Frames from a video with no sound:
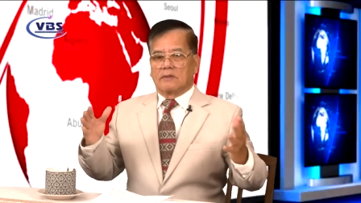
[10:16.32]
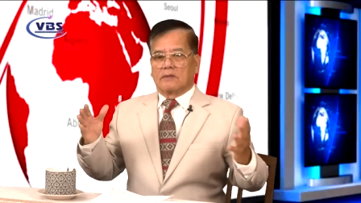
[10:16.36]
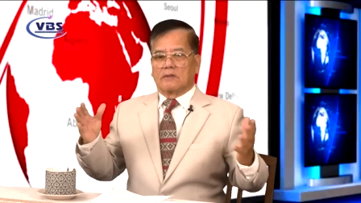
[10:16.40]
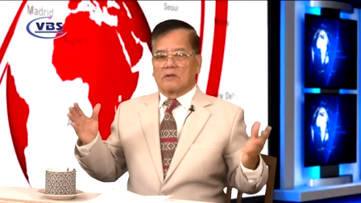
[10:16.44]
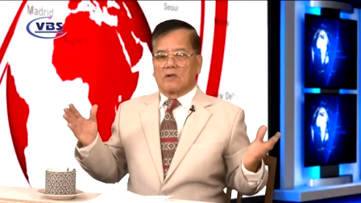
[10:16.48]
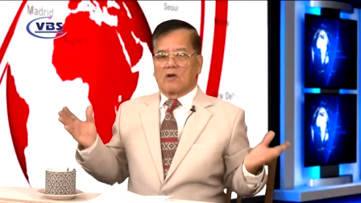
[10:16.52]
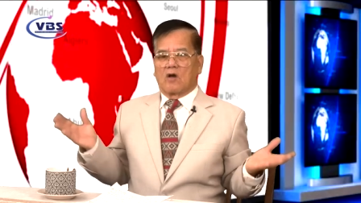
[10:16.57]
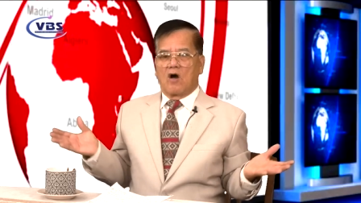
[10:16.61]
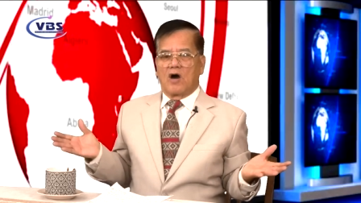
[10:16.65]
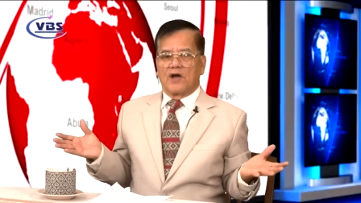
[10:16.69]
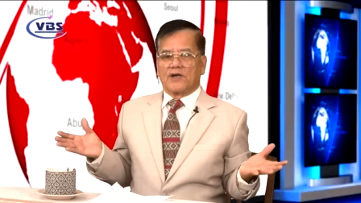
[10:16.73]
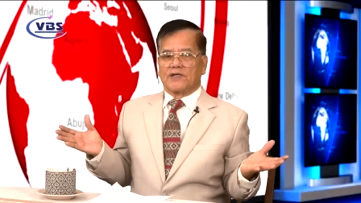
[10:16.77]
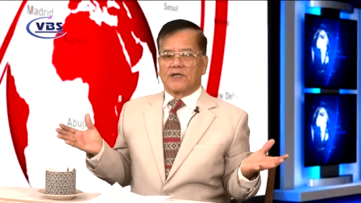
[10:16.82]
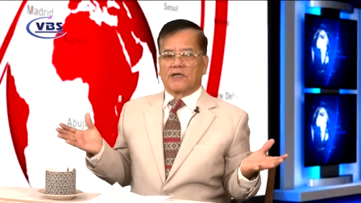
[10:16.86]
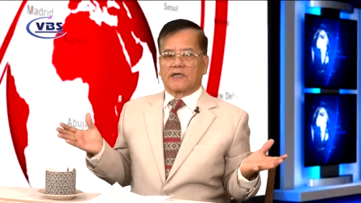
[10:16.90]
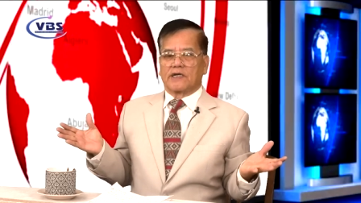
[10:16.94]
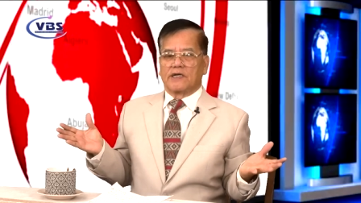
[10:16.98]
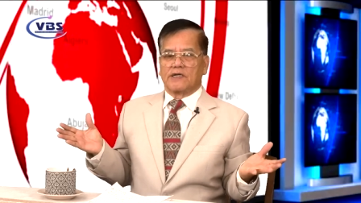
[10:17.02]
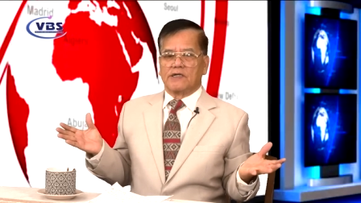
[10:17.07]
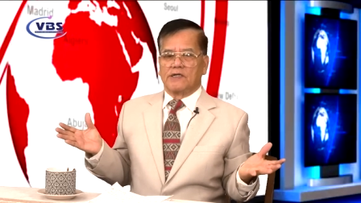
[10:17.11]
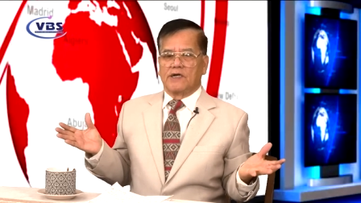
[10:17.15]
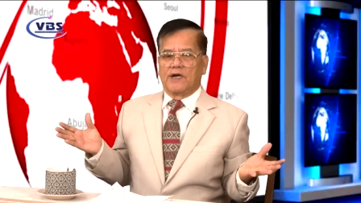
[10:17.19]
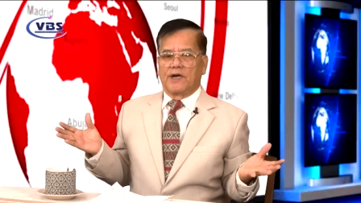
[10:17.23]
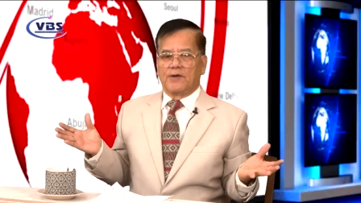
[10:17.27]
Còn những cái
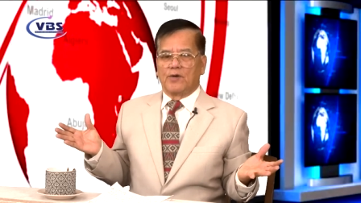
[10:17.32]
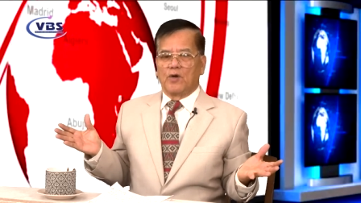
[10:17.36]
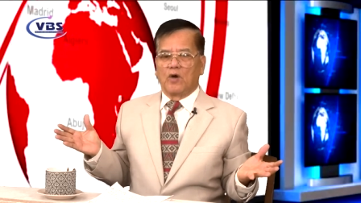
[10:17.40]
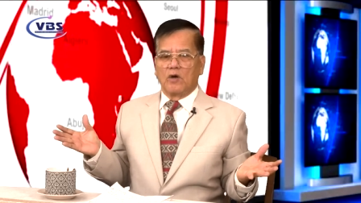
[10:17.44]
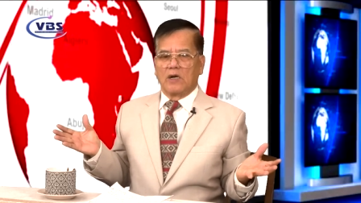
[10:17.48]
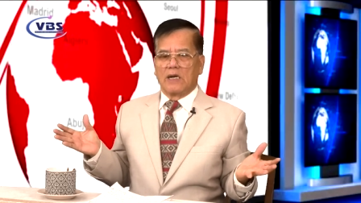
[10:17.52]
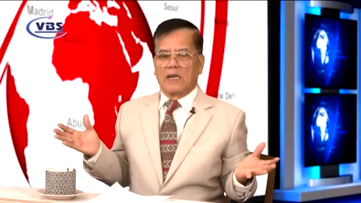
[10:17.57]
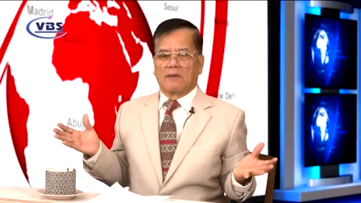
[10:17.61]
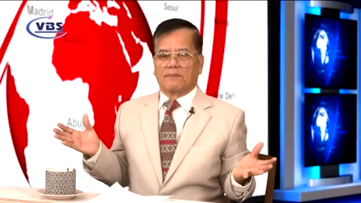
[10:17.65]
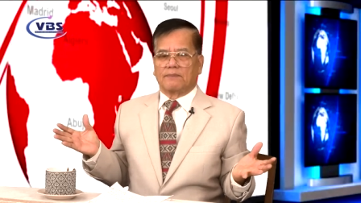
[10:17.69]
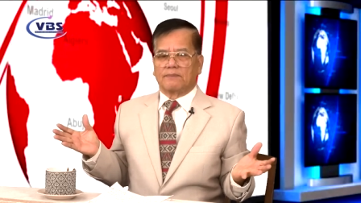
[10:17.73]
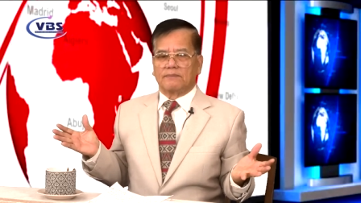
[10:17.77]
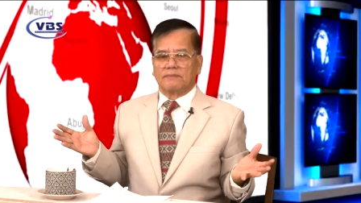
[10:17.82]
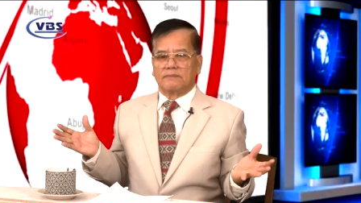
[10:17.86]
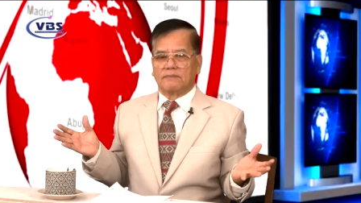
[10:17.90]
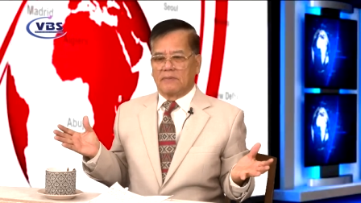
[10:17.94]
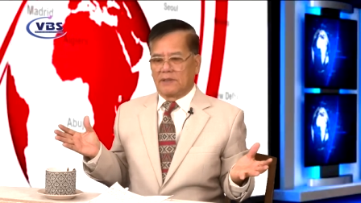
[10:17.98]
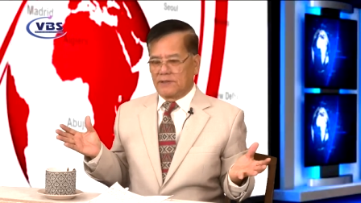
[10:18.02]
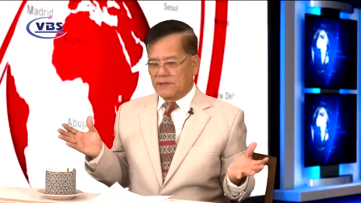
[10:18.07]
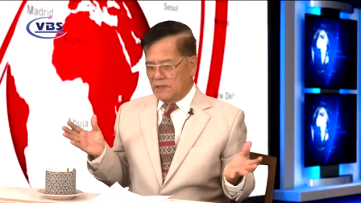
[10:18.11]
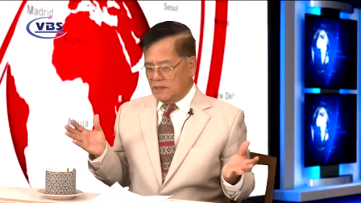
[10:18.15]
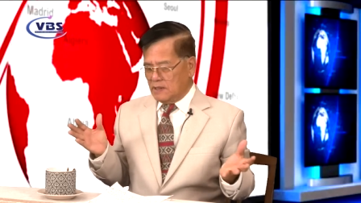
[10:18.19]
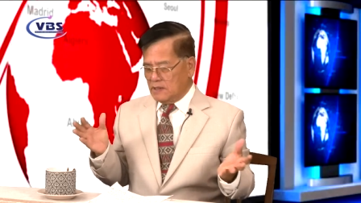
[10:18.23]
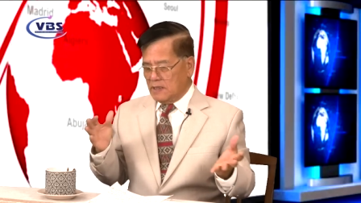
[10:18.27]
người đối lập, mà
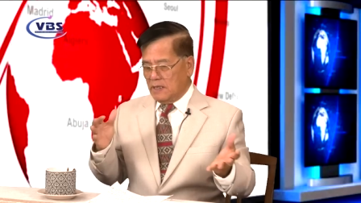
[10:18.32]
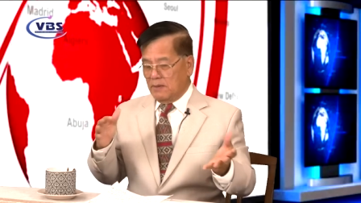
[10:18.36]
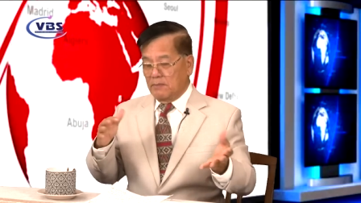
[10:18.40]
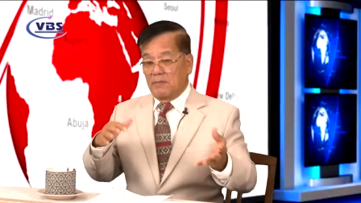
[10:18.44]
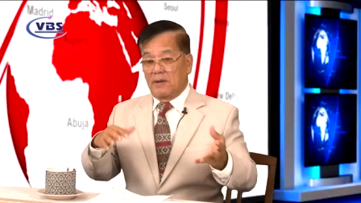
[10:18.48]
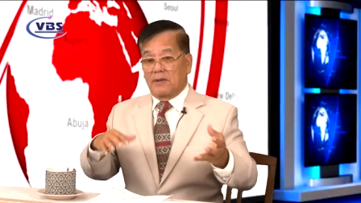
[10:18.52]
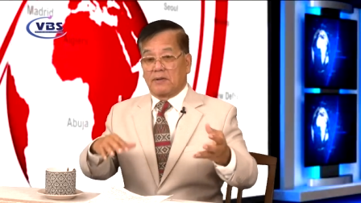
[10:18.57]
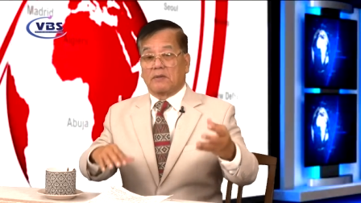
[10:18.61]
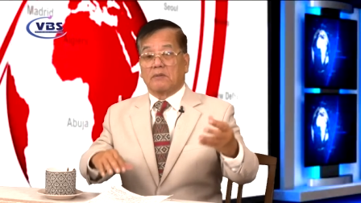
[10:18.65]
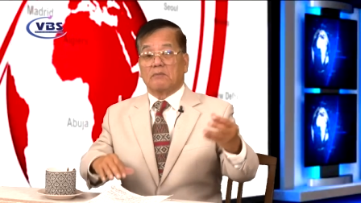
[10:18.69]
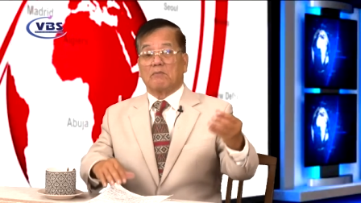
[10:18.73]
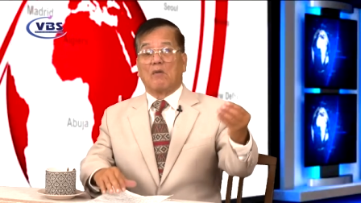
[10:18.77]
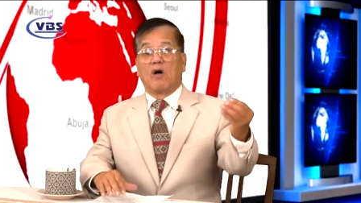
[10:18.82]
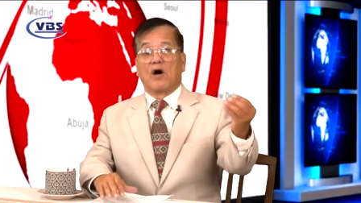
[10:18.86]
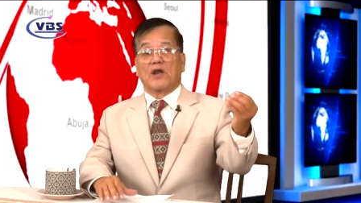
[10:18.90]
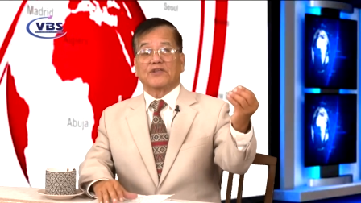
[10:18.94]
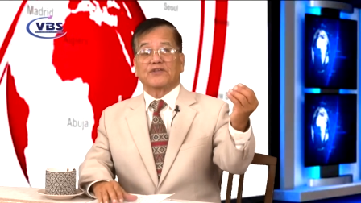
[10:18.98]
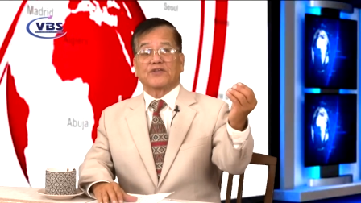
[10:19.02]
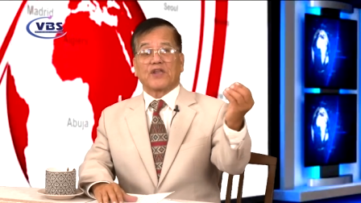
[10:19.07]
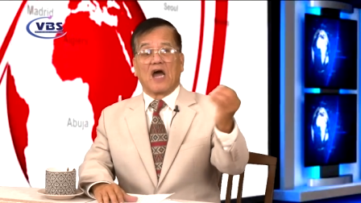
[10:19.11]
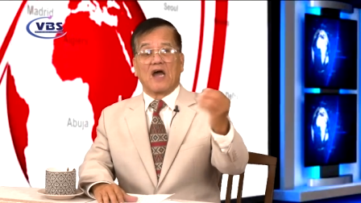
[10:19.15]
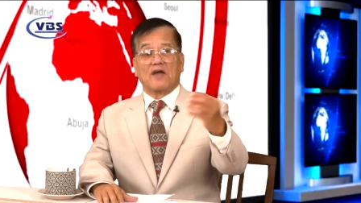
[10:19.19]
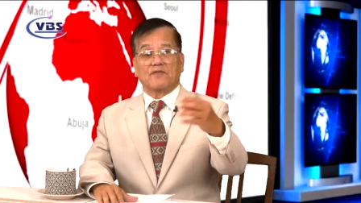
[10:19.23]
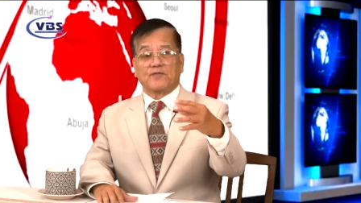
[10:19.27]
những người mà bọn
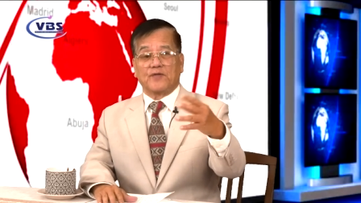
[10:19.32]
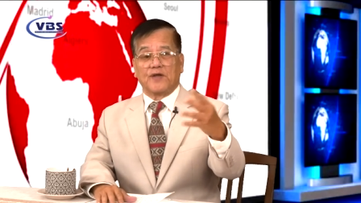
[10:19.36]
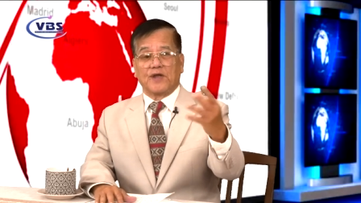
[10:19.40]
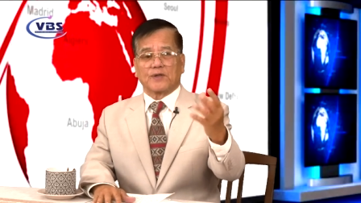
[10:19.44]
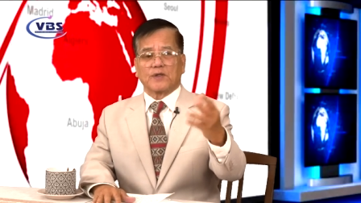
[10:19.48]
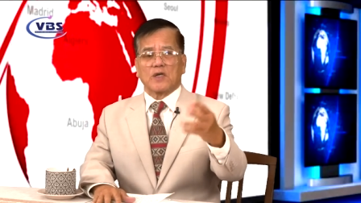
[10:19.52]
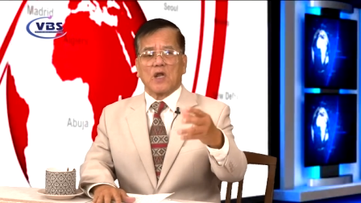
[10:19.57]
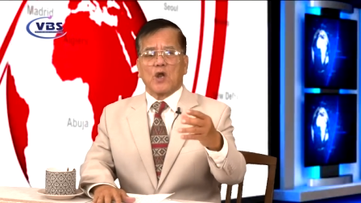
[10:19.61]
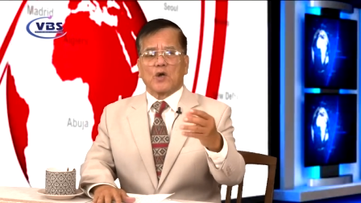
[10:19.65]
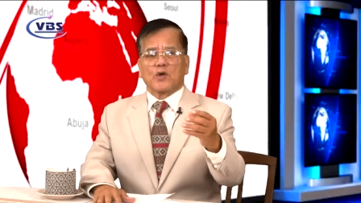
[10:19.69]
tài phiệt